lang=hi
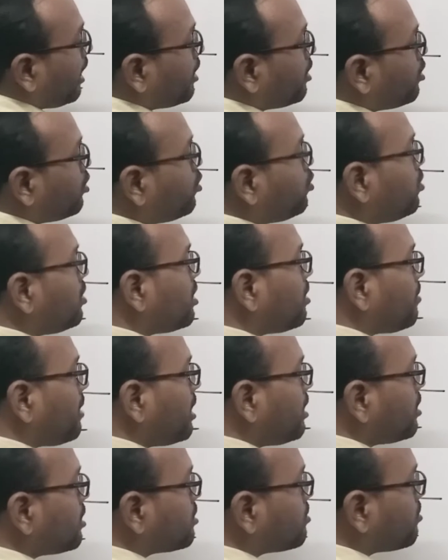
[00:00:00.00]
आ टू एन
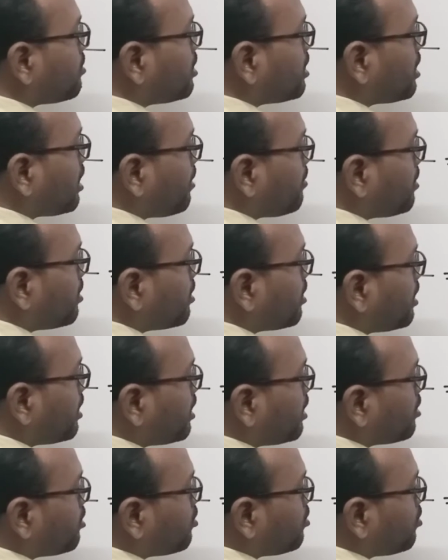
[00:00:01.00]
माइनस वन कामन
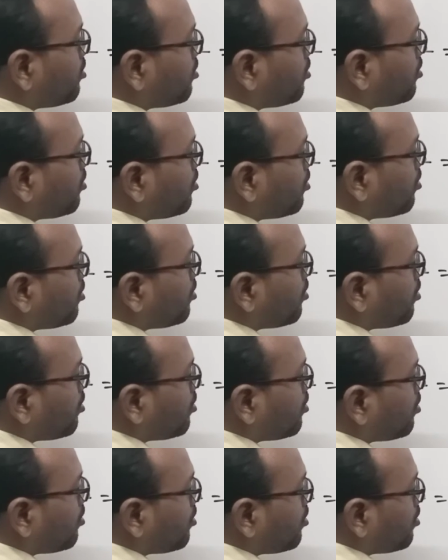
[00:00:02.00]
करेंगे तो
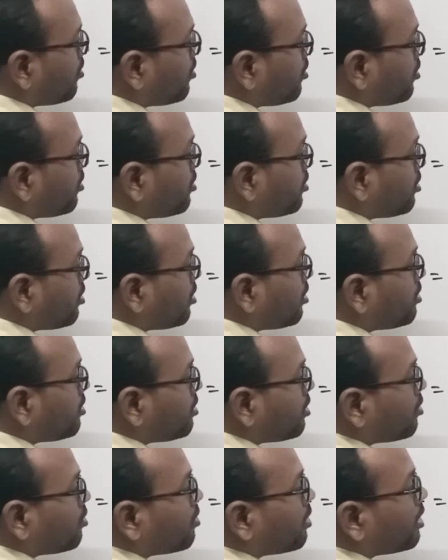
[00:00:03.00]
तो
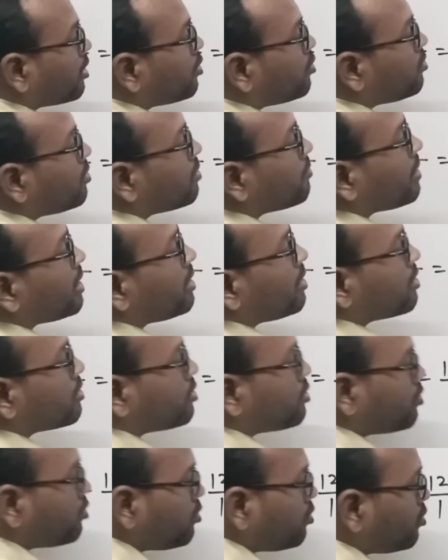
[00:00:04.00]
अंदर होगा टू एन
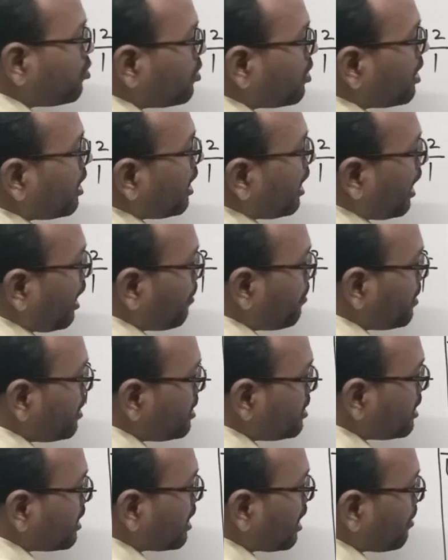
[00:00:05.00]
माइनस टू और
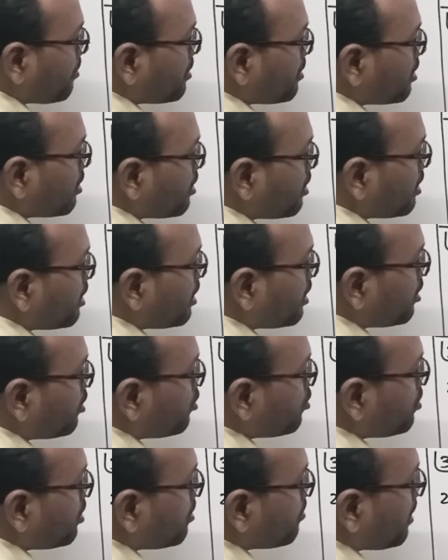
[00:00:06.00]
फिर से कॉमन करेंगे
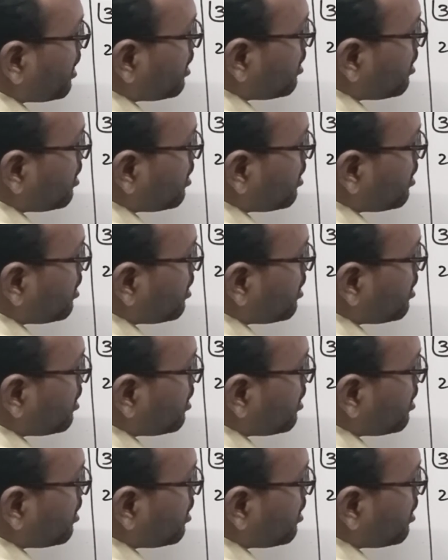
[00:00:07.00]
टू एन